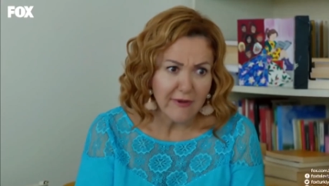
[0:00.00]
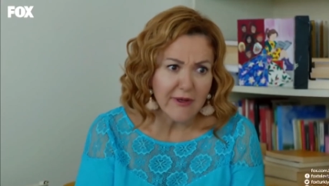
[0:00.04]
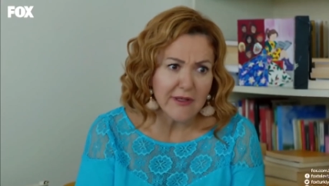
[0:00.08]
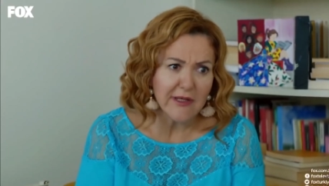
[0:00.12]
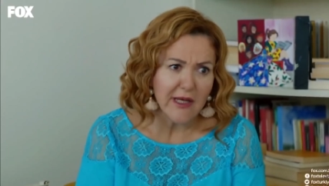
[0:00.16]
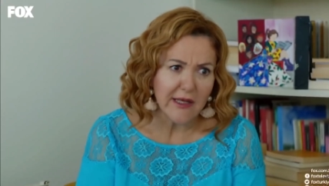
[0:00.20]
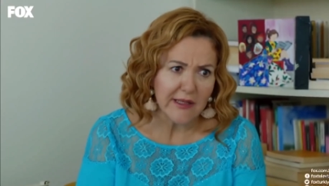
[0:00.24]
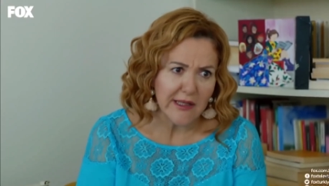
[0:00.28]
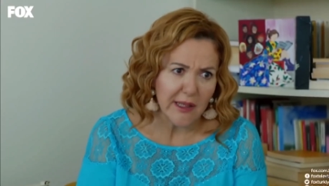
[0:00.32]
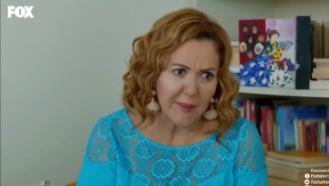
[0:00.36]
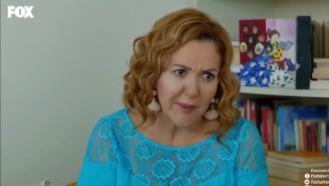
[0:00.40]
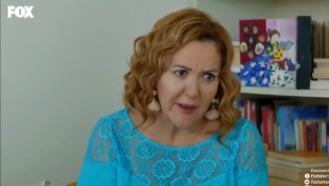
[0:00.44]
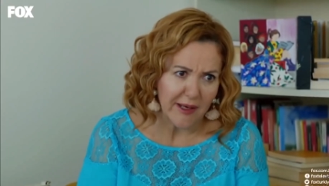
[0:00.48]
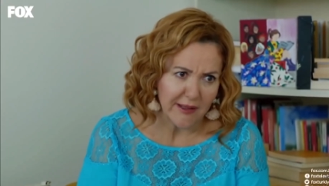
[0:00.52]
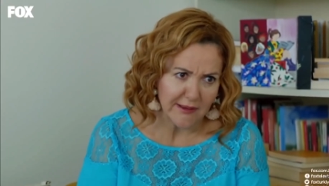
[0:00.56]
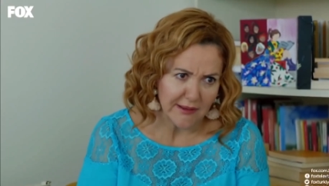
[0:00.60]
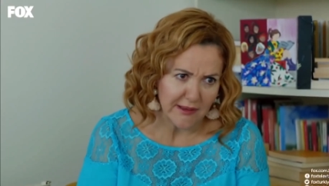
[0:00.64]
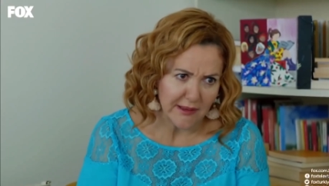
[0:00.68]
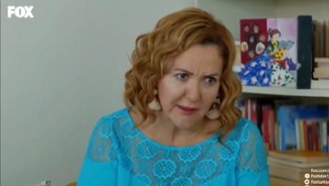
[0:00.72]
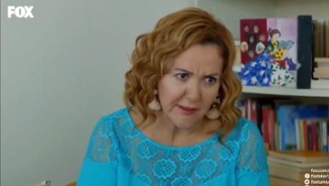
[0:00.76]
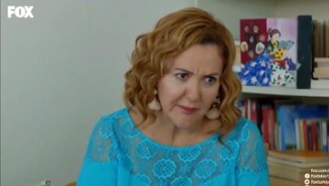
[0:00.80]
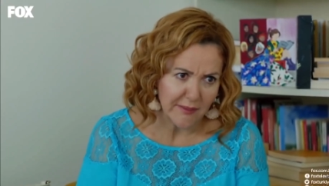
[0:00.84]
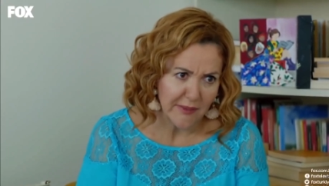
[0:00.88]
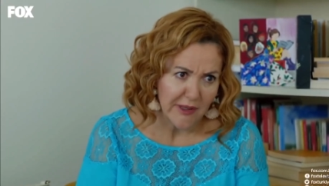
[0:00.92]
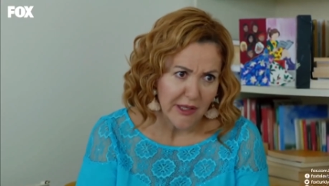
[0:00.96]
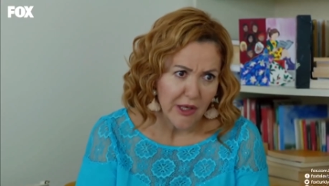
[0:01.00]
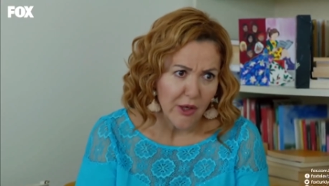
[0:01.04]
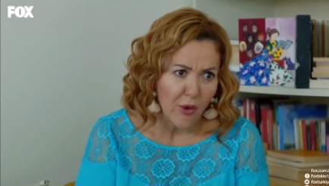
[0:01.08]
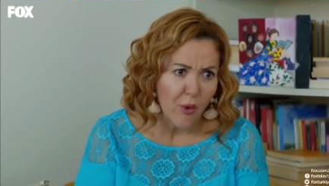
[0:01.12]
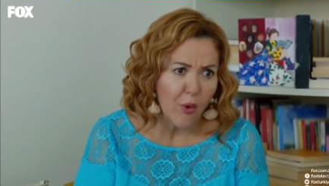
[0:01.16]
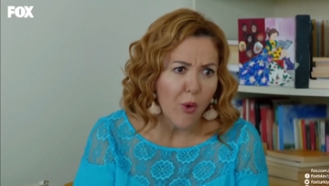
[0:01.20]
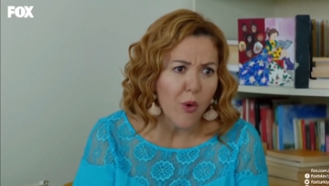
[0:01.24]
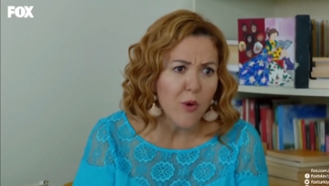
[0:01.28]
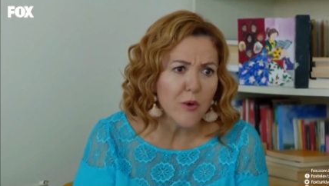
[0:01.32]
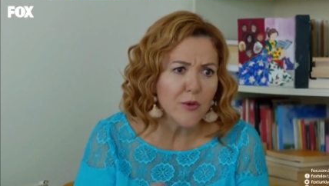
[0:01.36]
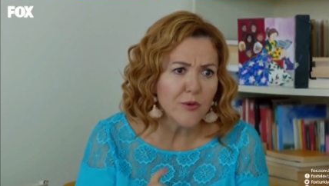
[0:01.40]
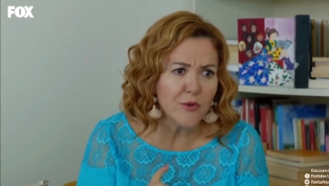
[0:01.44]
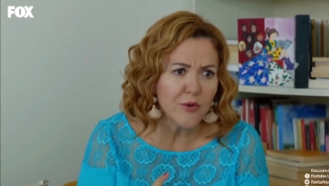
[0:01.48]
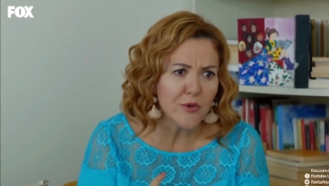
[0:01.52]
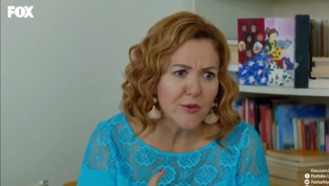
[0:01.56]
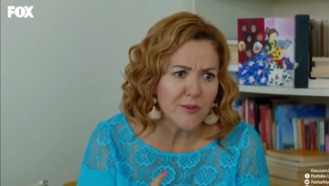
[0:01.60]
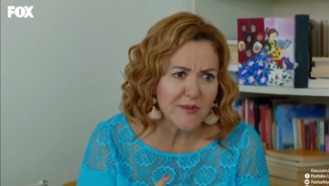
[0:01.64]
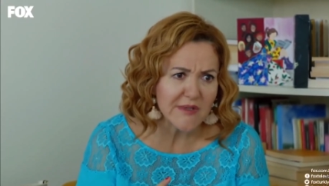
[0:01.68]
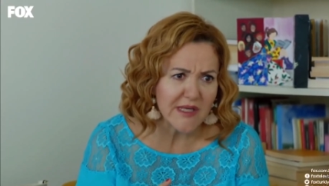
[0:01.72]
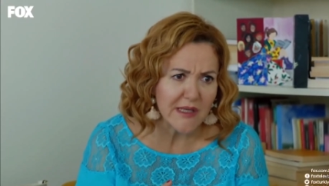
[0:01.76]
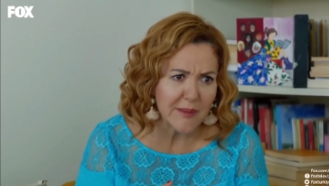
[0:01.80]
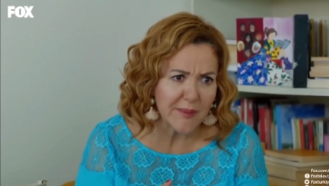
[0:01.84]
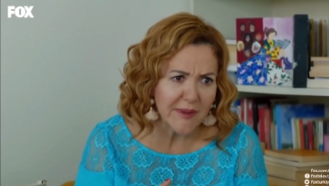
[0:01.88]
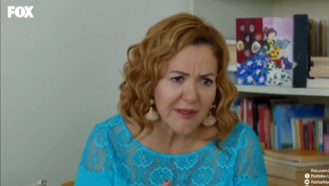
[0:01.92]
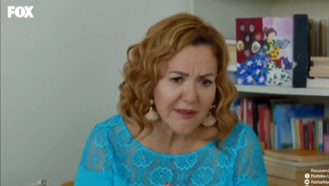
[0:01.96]
Vallahi gebertirim. Öldürürüm
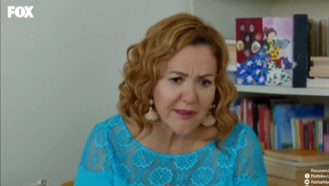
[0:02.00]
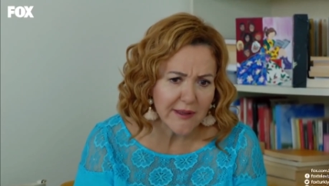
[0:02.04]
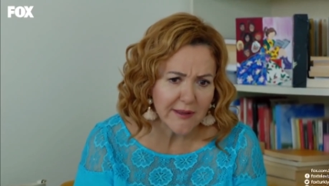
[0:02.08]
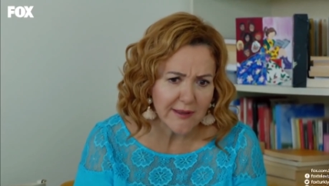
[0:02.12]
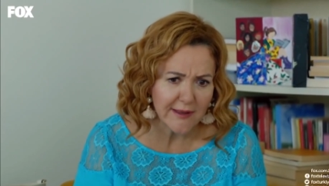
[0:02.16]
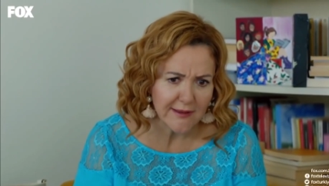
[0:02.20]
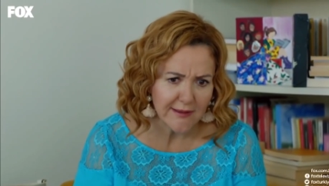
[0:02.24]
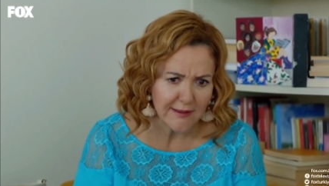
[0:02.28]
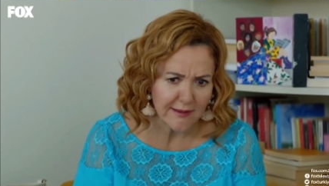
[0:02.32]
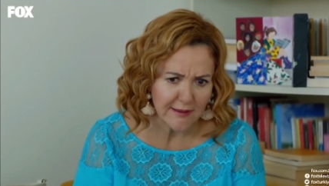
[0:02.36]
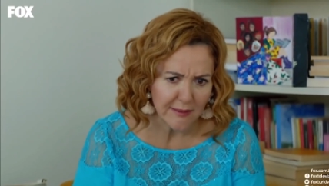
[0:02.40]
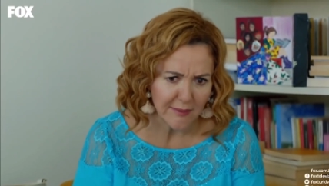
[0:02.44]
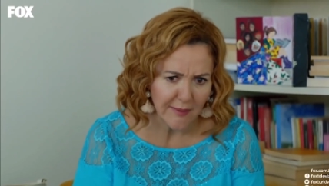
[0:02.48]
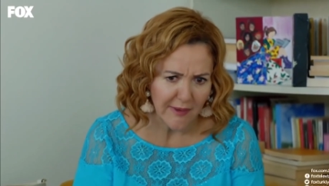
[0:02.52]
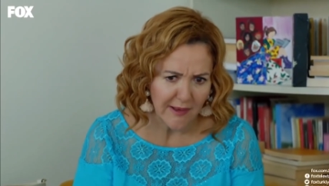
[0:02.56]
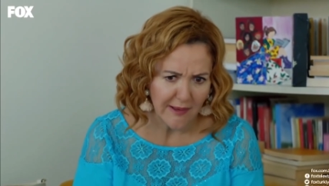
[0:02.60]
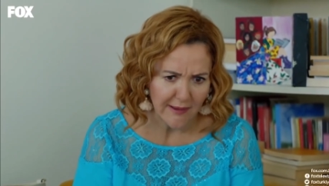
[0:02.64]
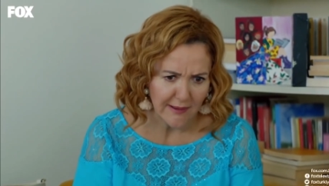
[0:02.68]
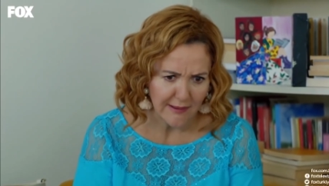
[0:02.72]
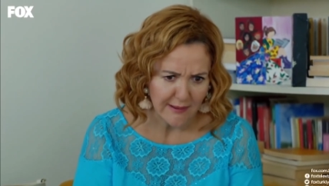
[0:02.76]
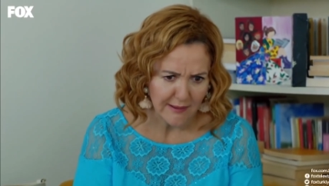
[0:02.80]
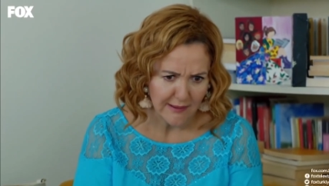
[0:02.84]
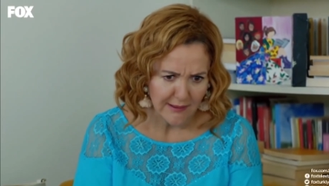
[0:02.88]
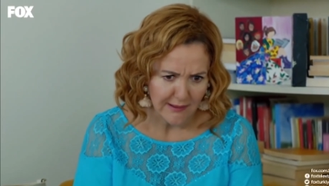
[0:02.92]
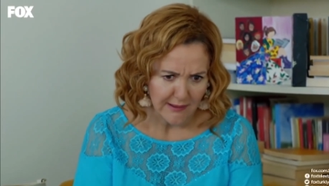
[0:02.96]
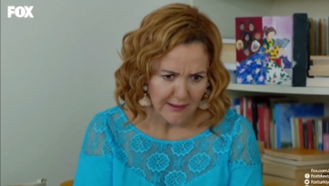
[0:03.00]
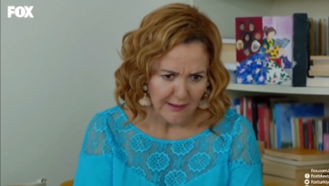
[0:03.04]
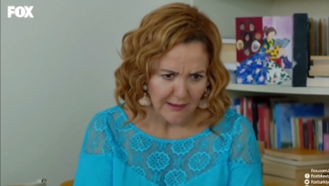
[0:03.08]
seni, beter ederim ha.